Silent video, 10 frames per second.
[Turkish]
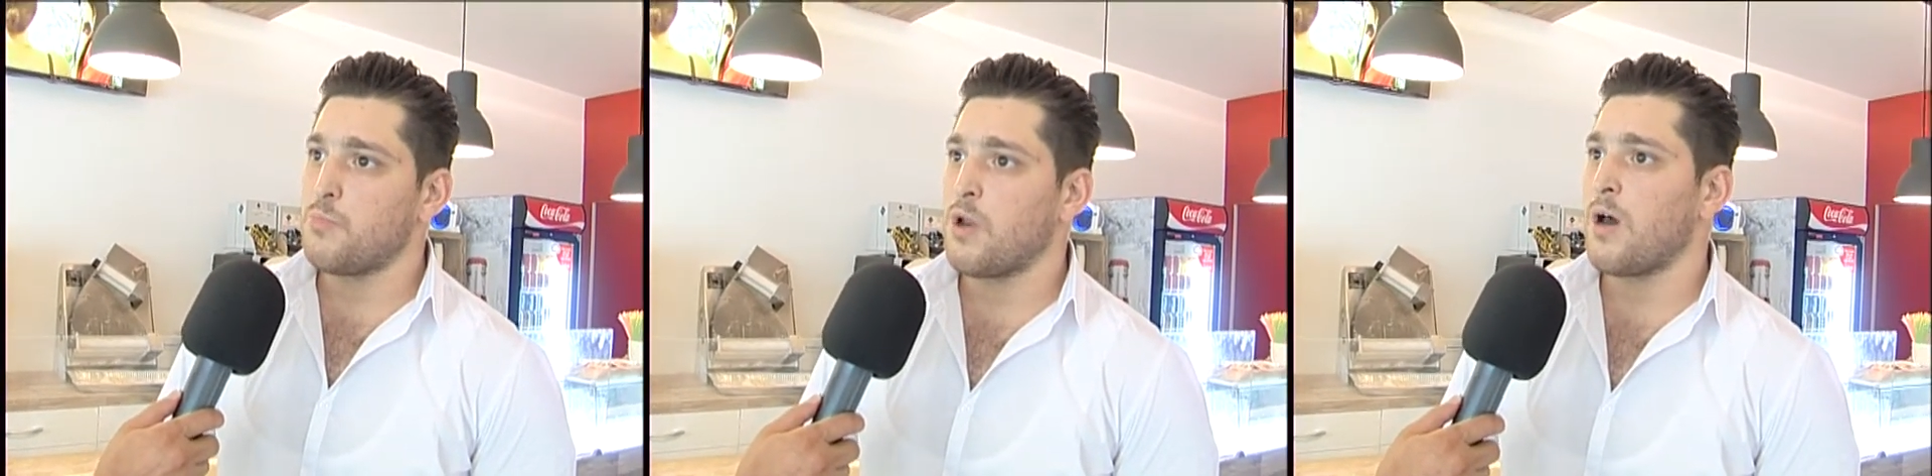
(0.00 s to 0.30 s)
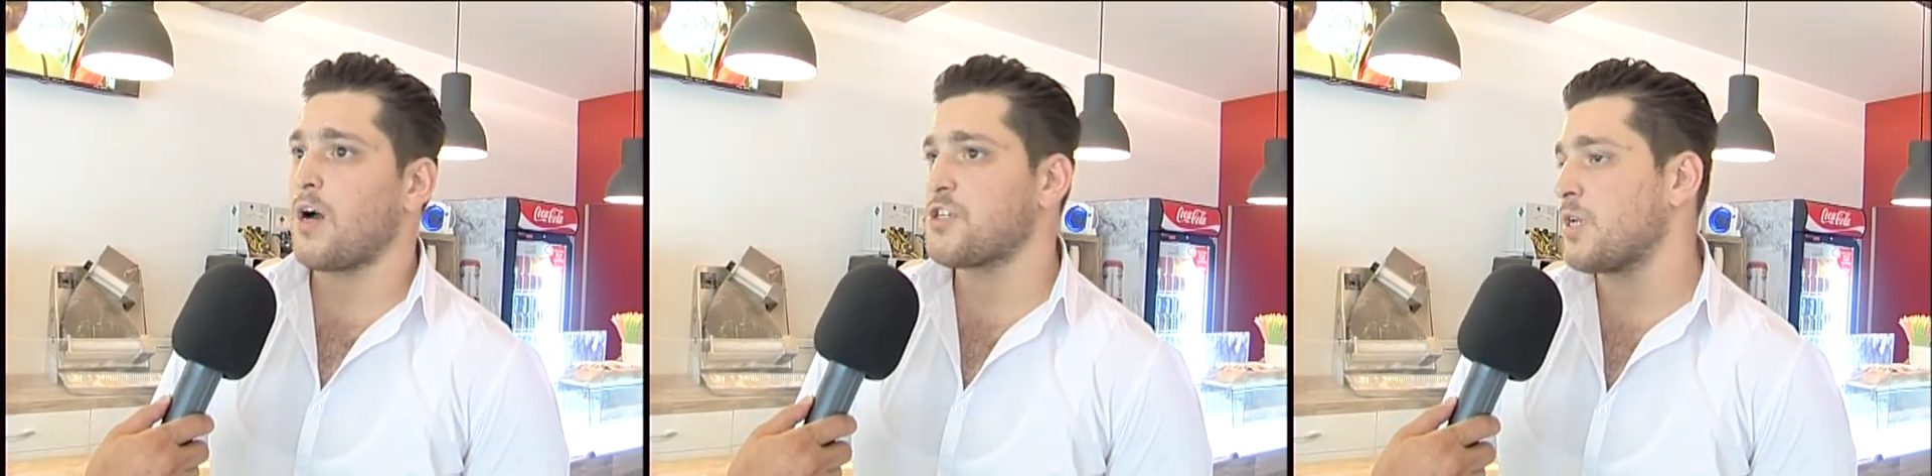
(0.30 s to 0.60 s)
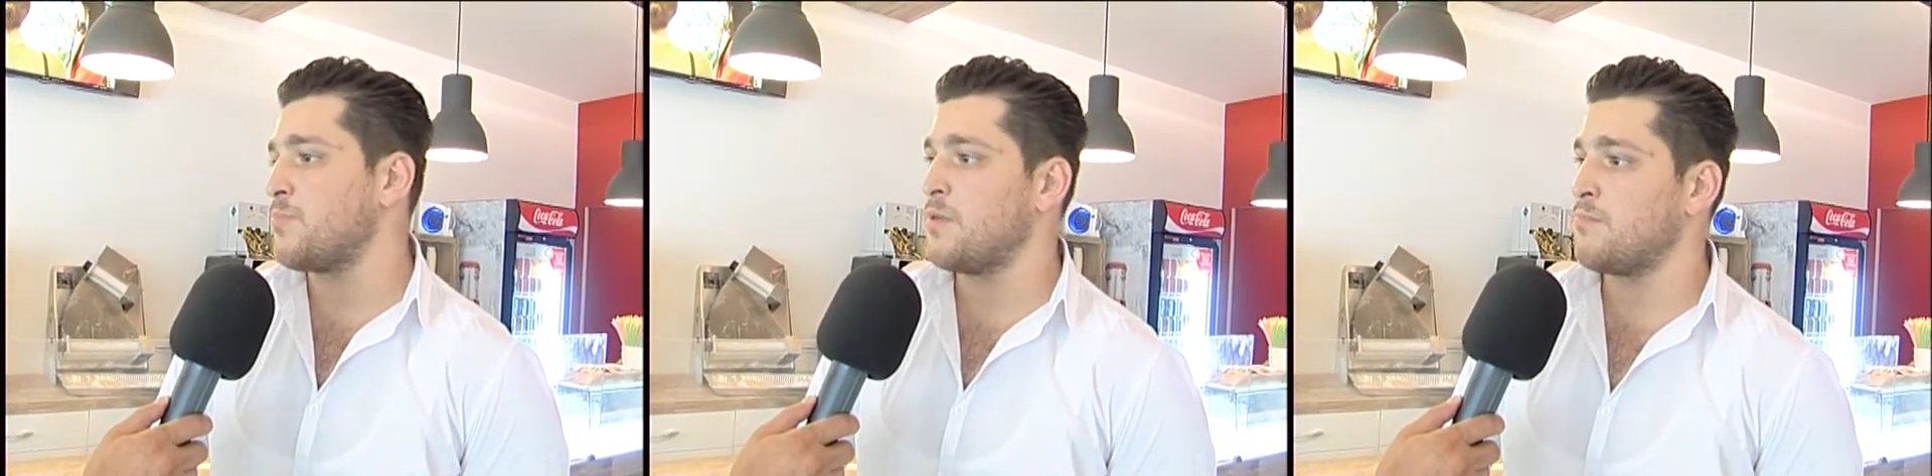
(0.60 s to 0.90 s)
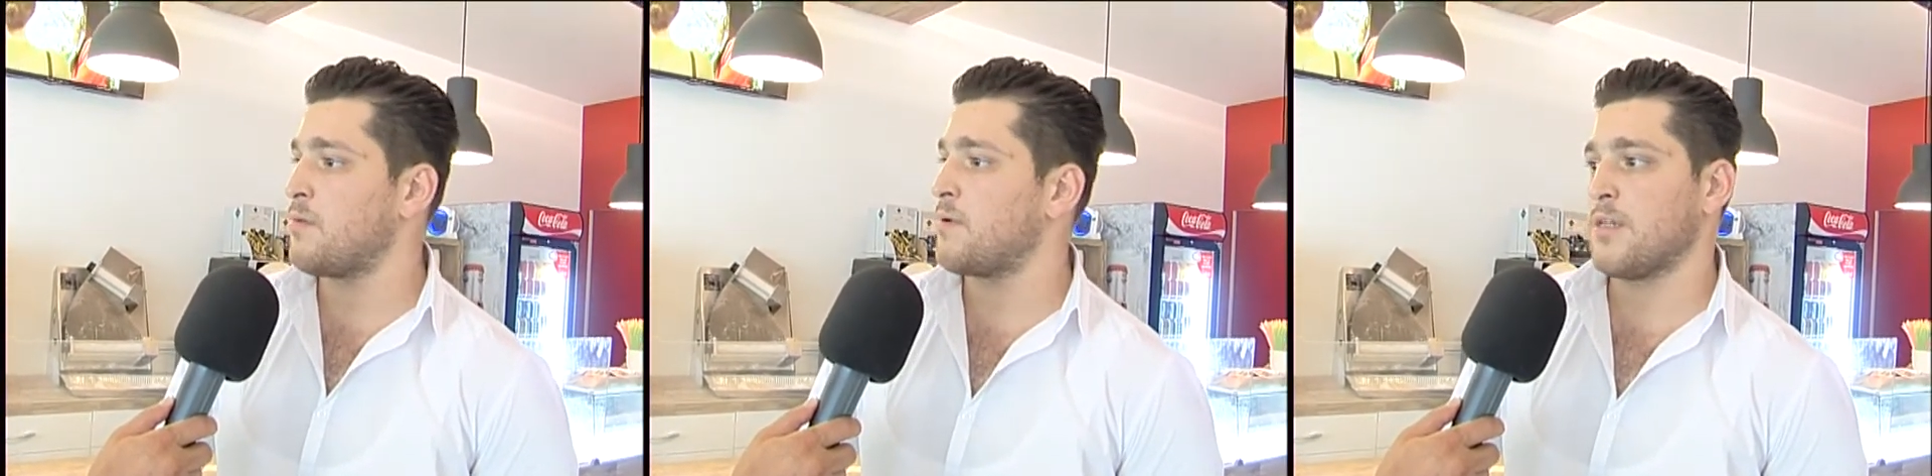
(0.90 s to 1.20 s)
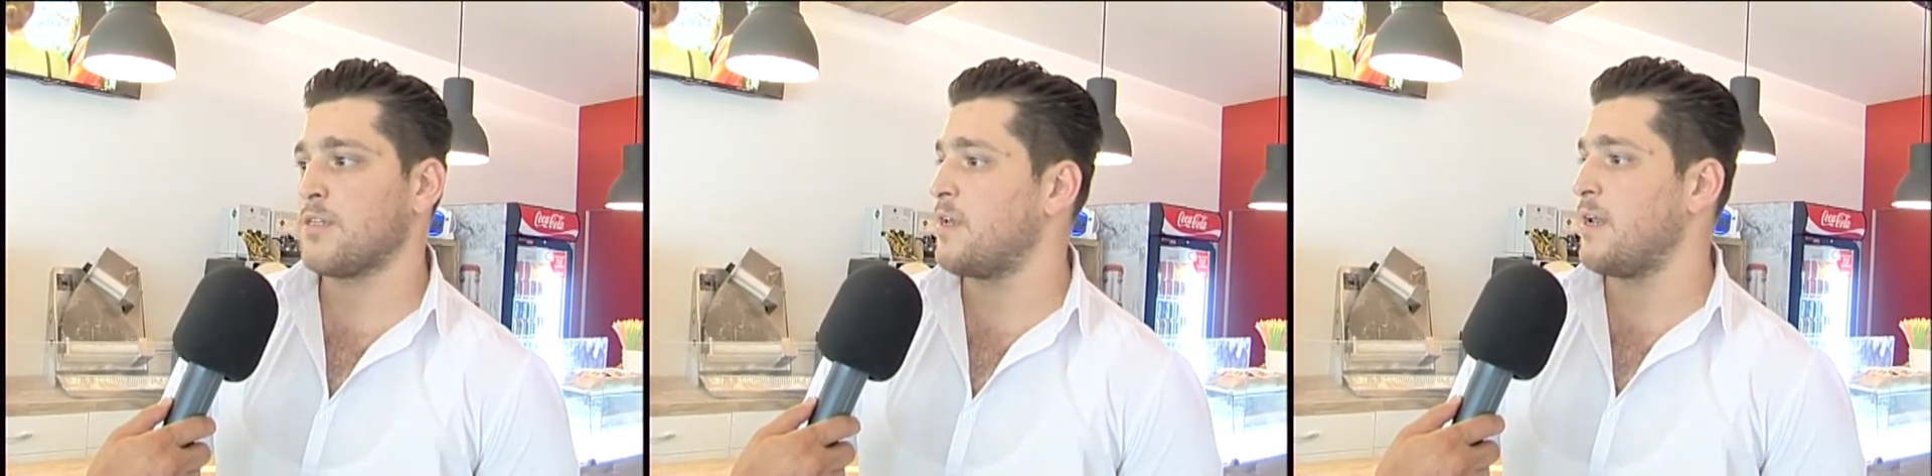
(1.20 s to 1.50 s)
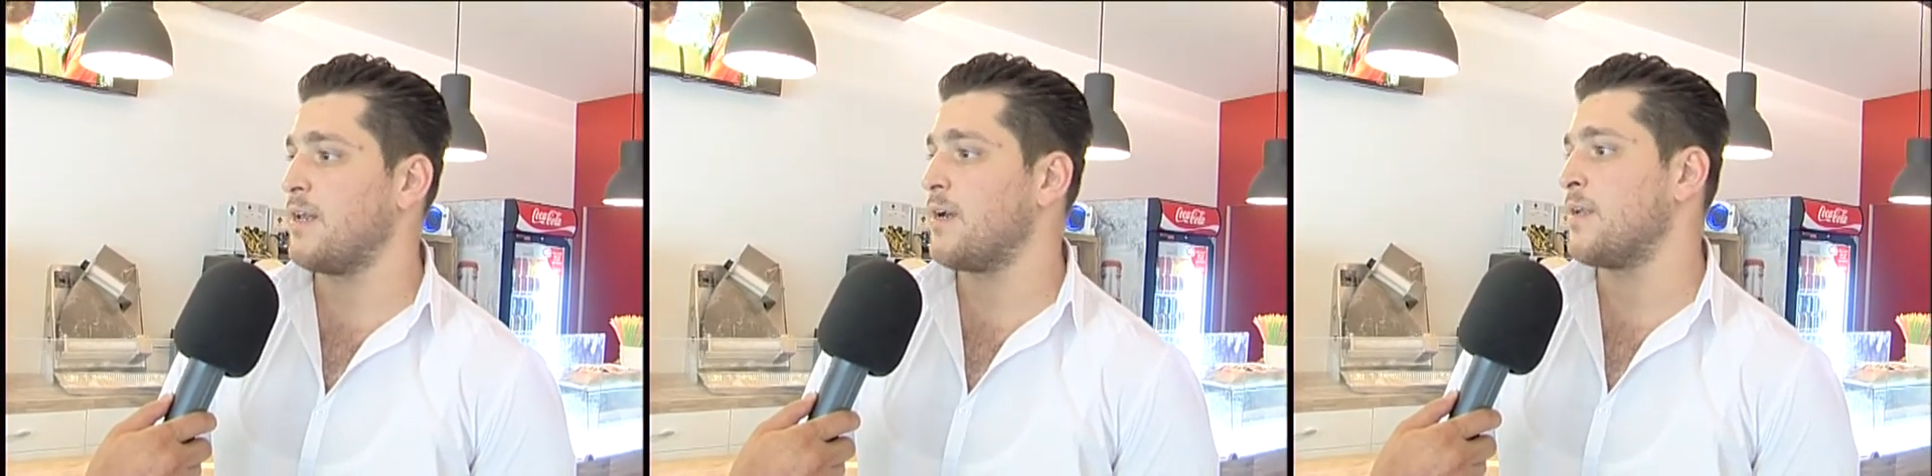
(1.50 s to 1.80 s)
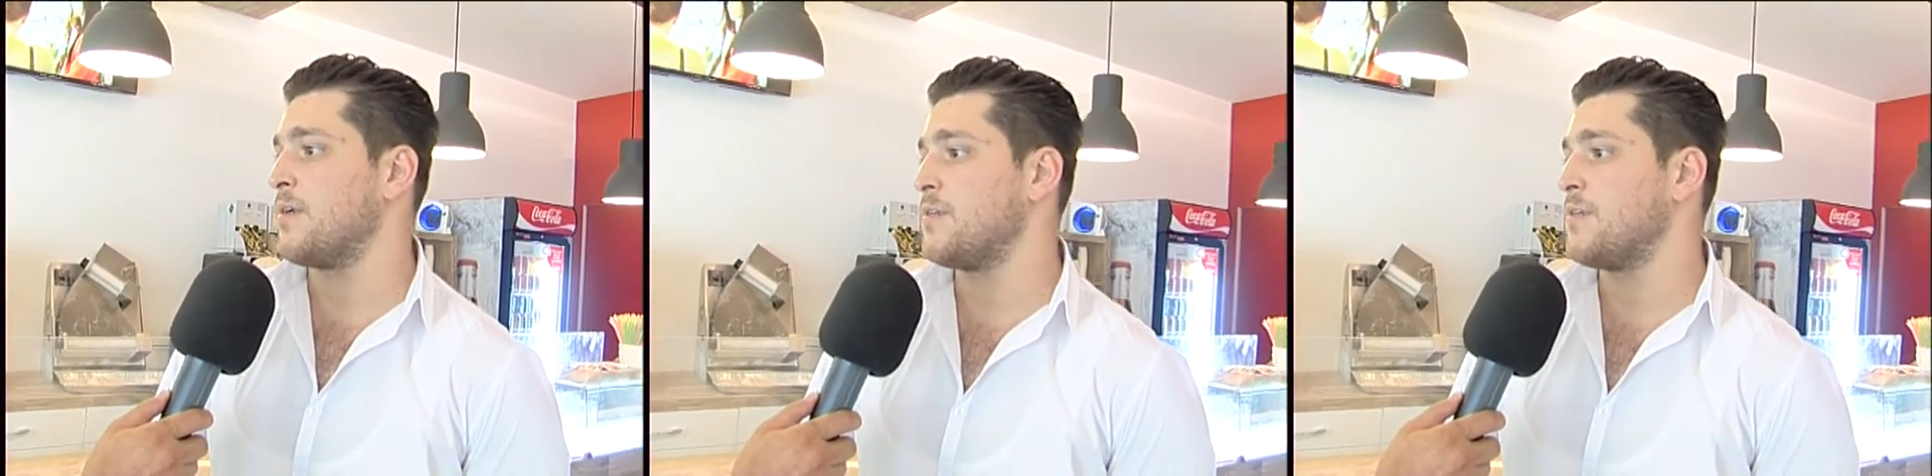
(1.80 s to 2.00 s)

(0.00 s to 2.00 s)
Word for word: öyle aşırı bir meblağda değil yani.